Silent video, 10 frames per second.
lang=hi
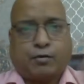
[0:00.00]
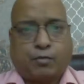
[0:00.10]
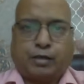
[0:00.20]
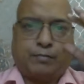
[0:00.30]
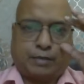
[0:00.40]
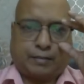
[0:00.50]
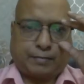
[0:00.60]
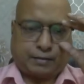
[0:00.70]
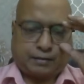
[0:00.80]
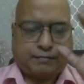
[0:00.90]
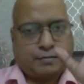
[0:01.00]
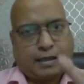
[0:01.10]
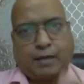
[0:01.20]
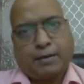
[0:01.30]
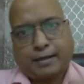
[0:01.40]
कोई नहीं बता
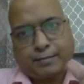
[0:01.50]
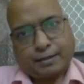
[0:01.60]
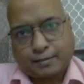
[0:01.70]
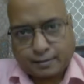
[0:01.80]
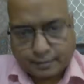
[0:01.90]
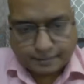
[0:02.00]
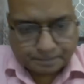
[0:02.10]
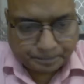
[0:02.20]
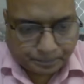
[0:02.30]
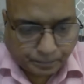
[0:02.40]
पाता अब आगे बात करते हैं